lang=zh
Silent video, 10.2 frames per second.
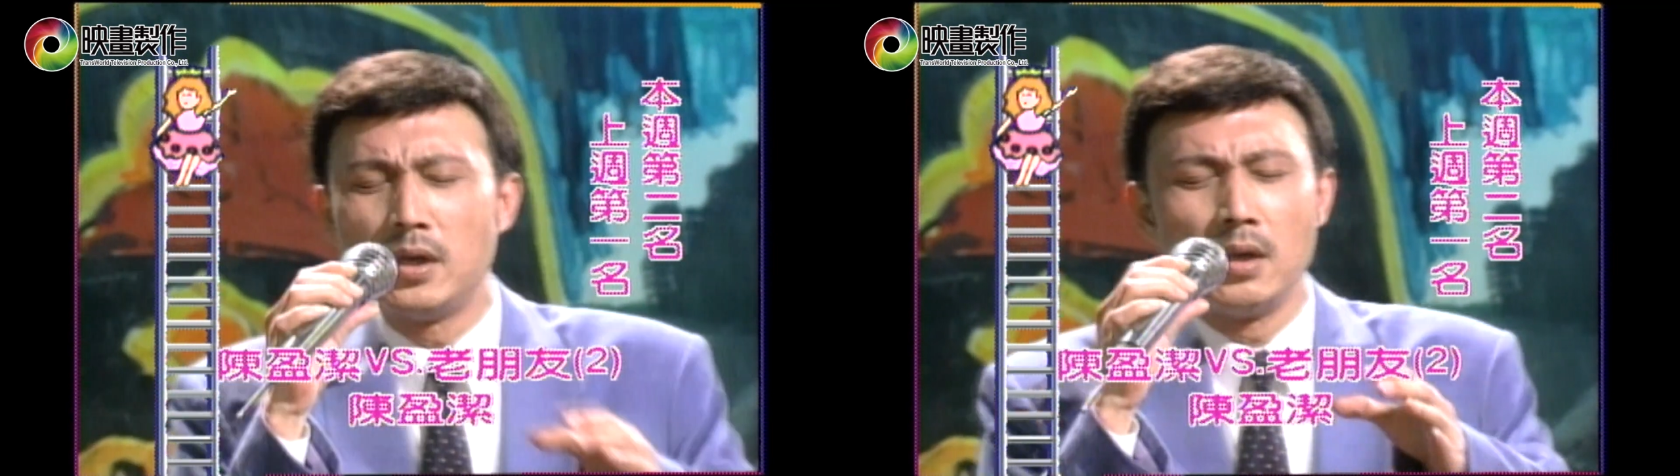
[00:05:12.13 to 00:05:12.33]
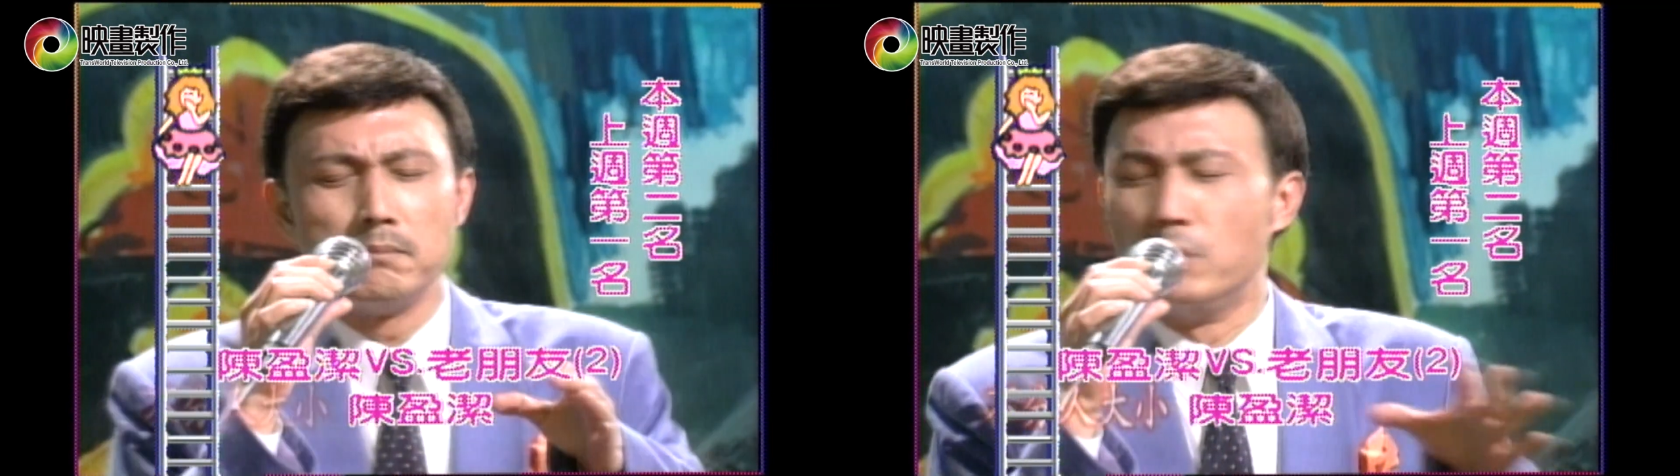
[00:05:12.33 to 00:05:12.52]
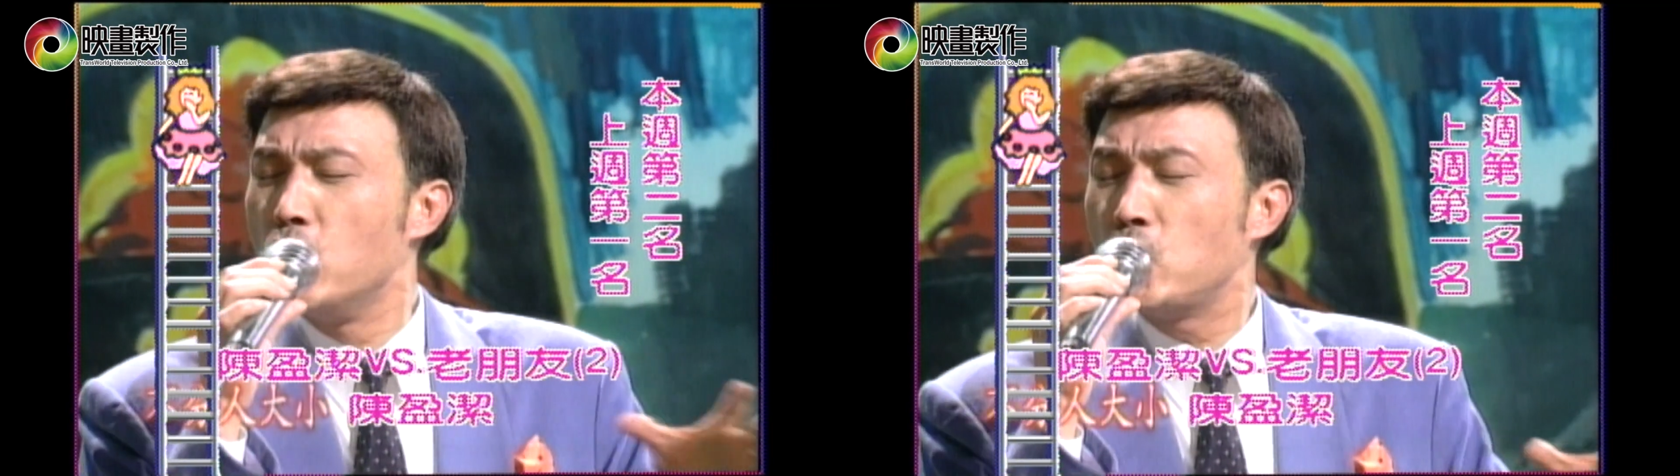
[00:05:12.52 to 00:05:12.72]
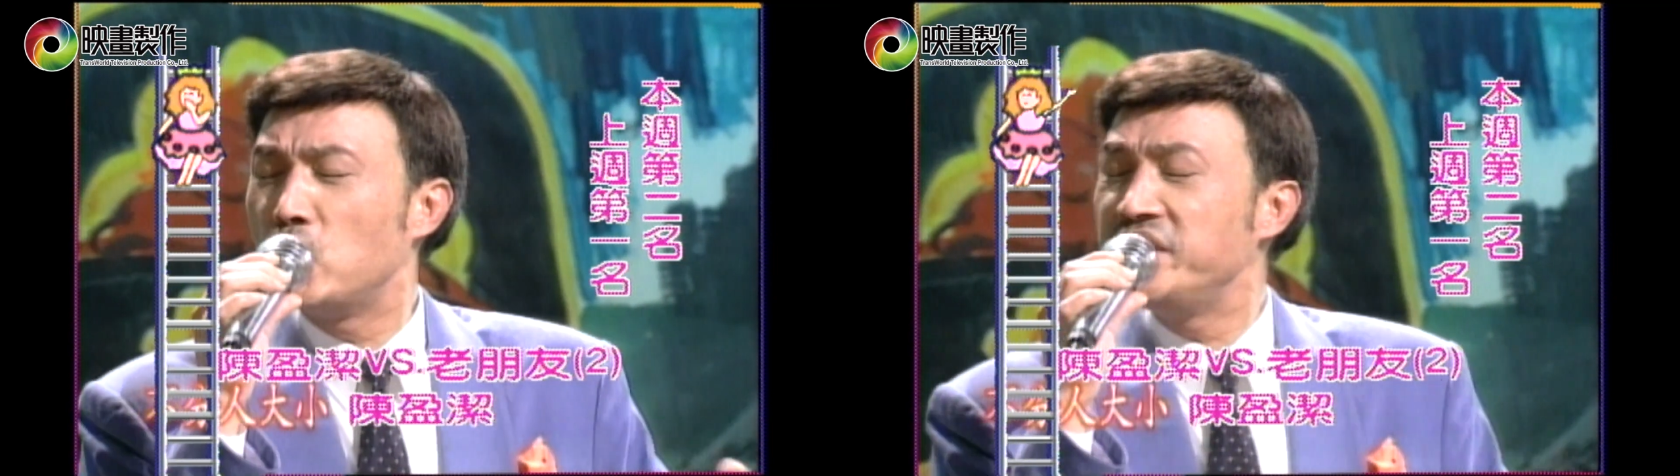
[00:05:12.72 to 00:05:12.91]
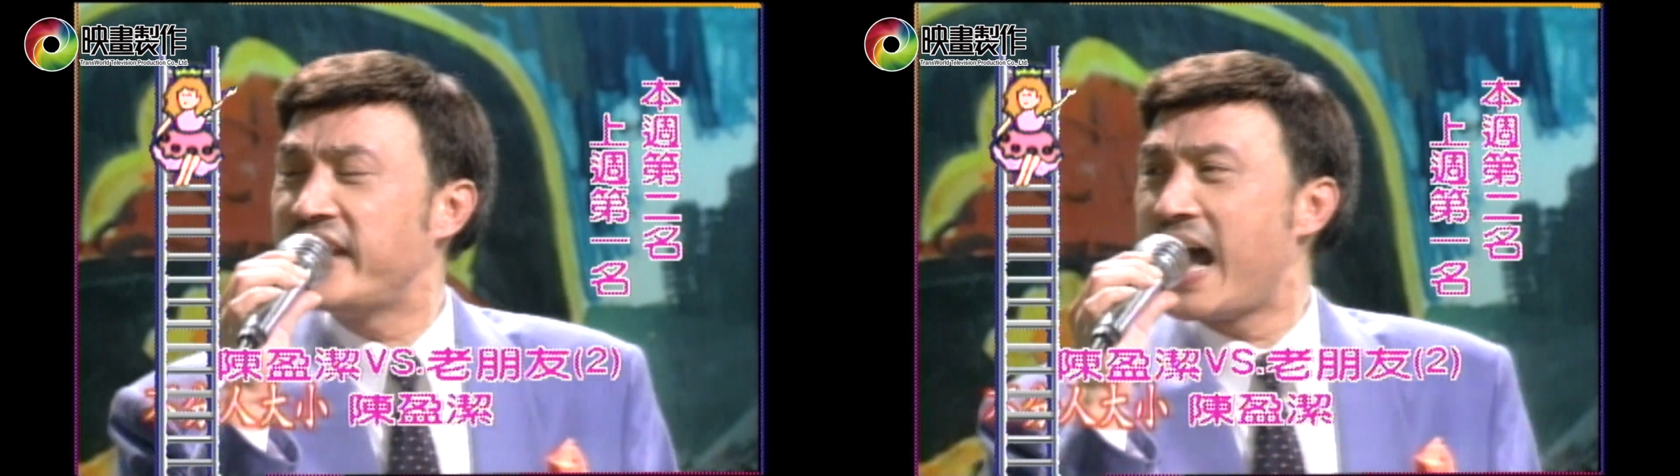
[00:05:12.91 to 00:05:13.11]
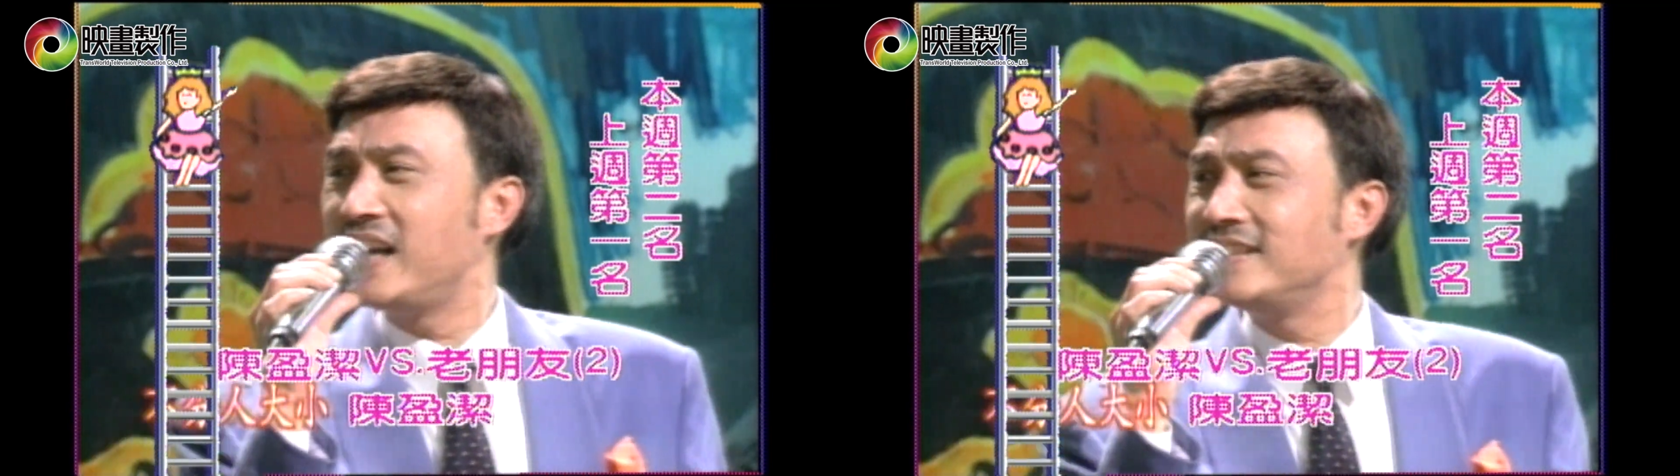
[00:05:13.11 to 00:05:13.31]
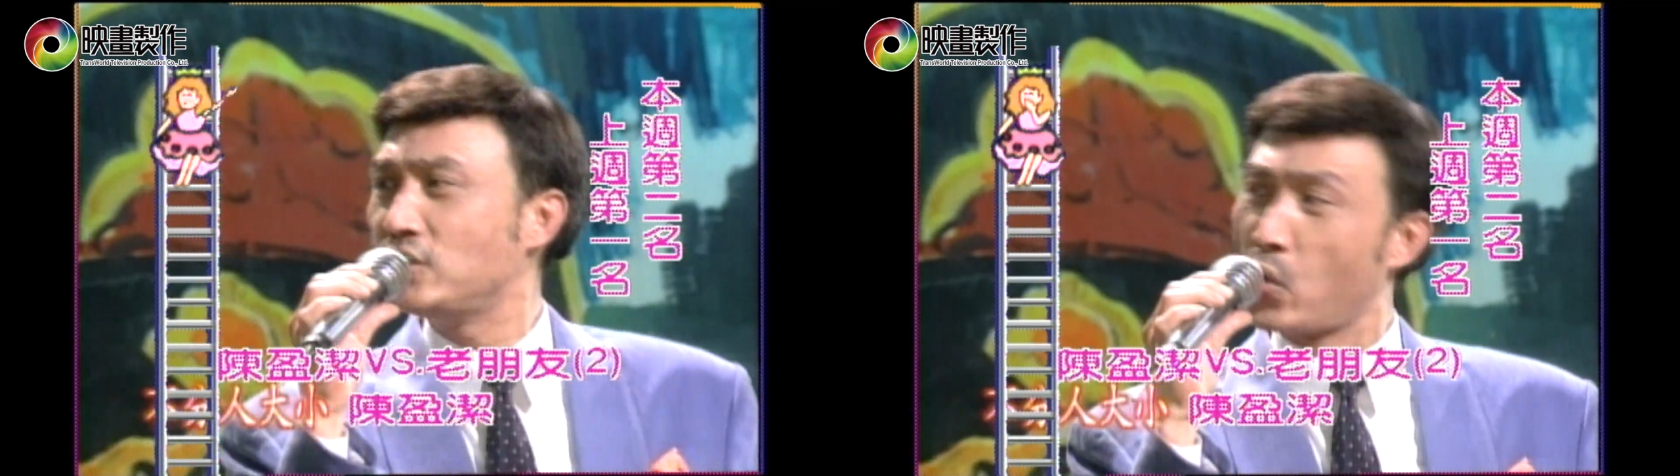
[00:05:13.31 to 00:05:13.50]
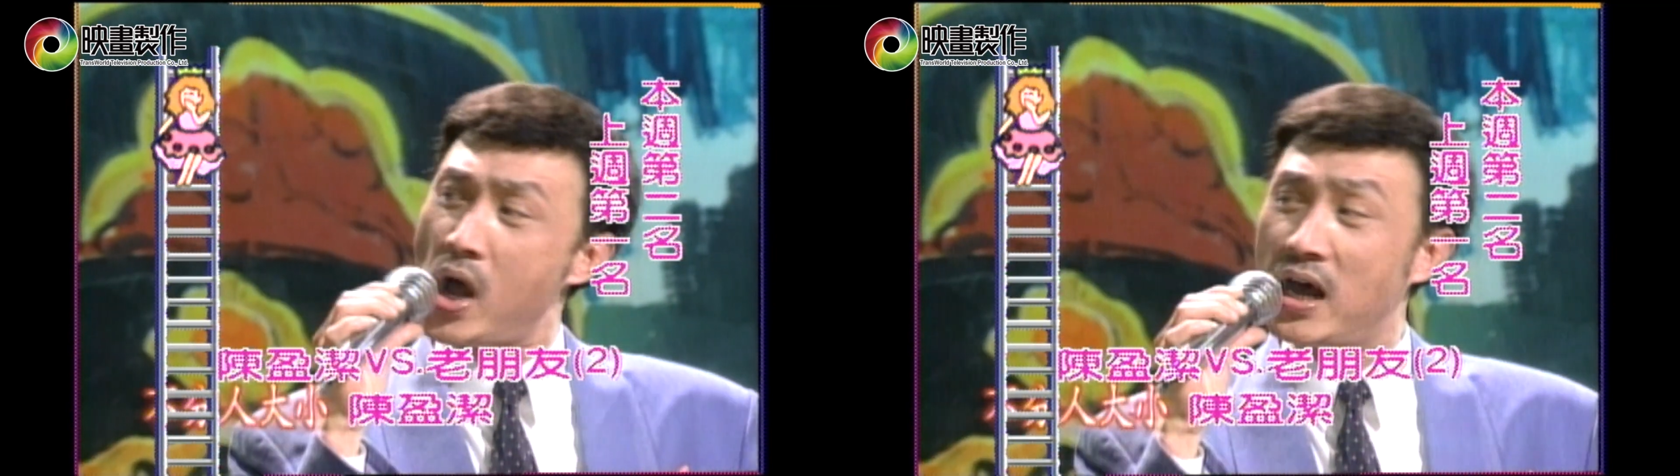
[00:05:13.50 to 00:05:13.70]
是陈
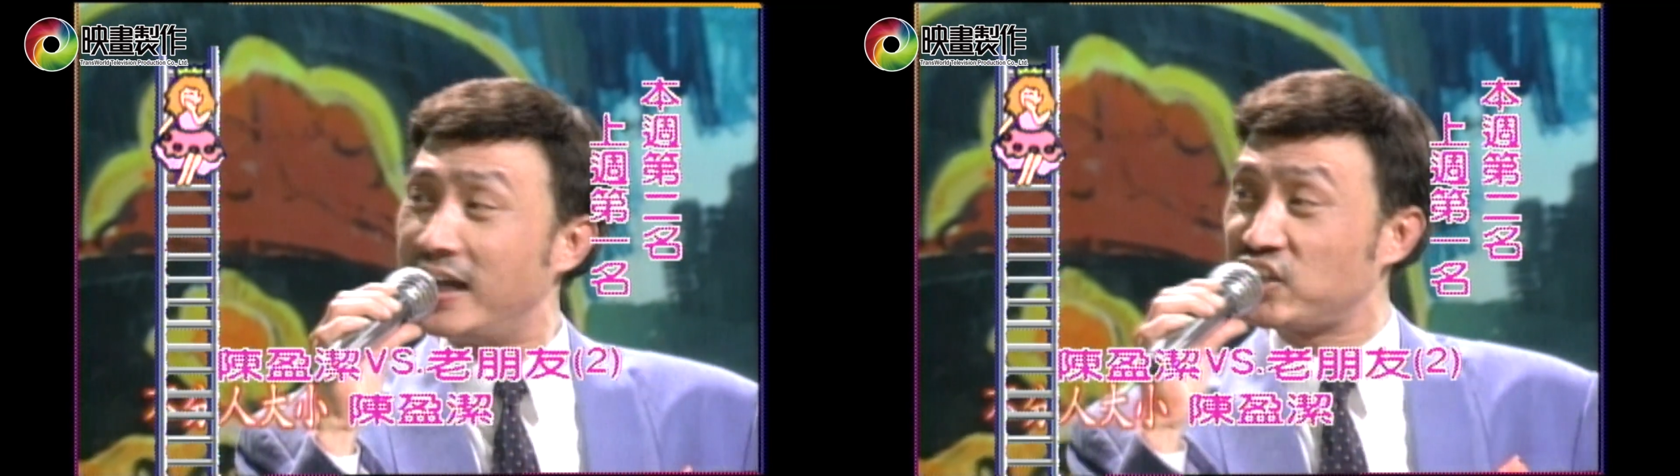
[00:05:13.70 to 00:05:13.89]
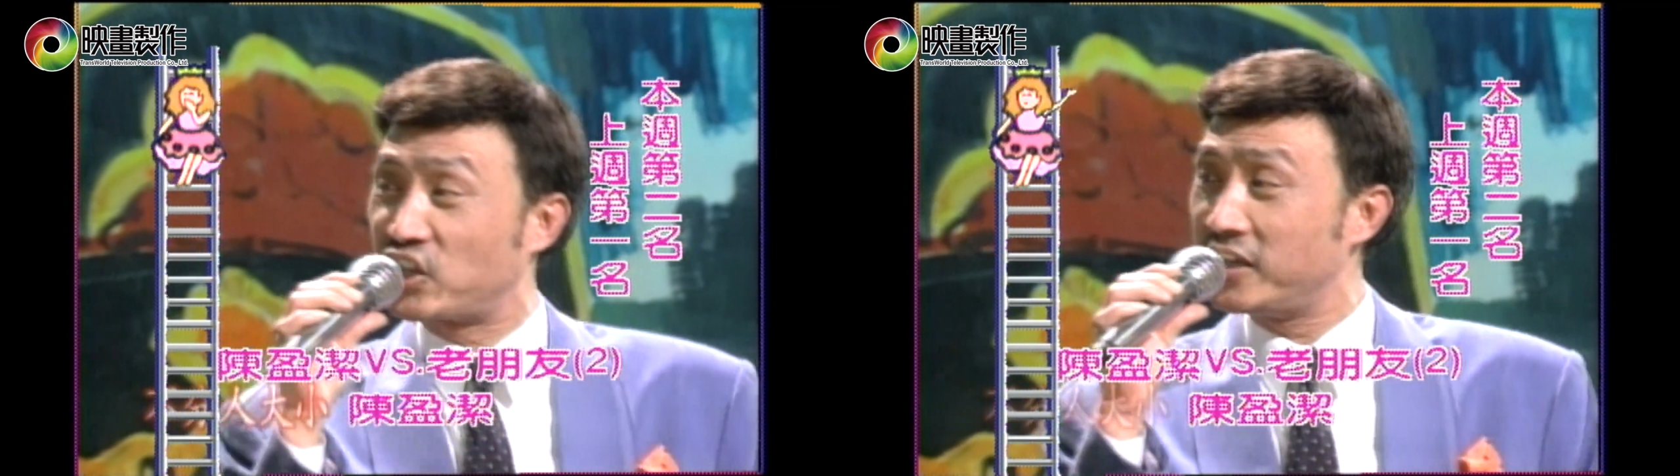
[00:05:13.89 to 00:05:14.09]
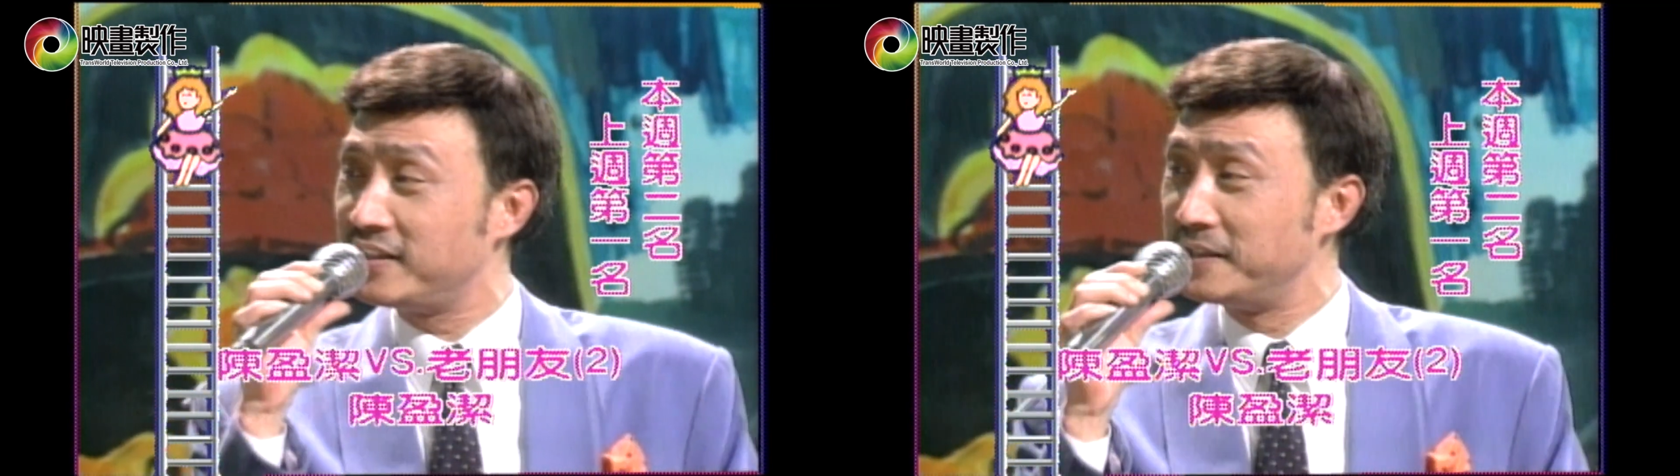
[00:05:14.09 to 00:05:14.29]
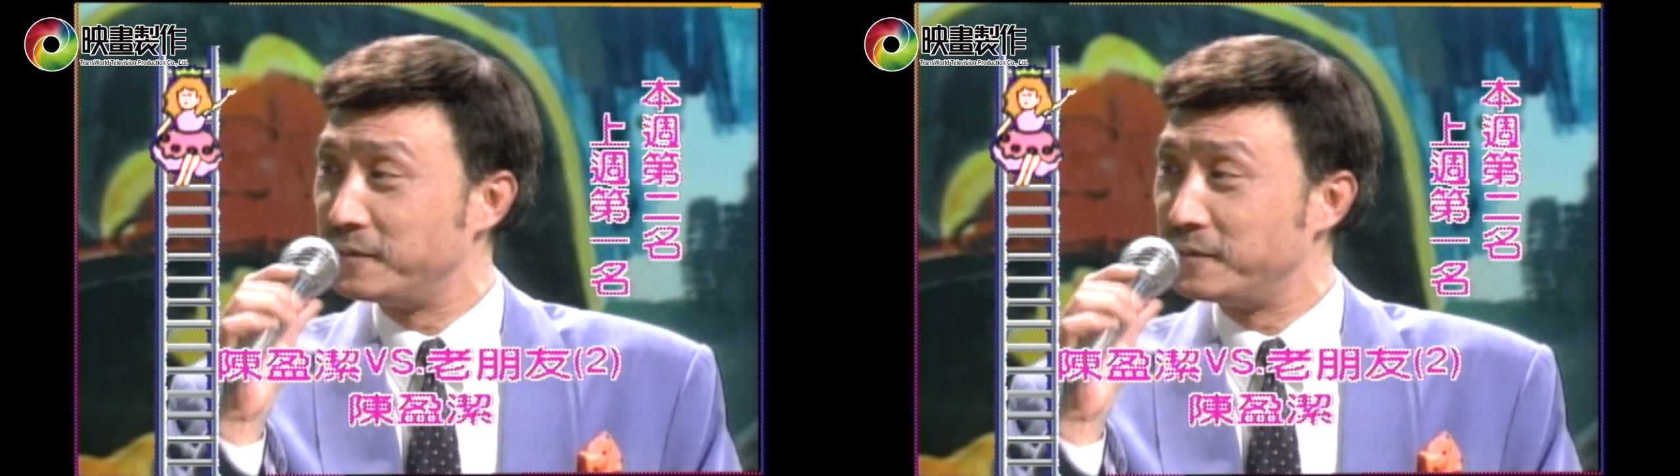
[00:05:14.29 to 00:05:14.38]
英杰 vs 老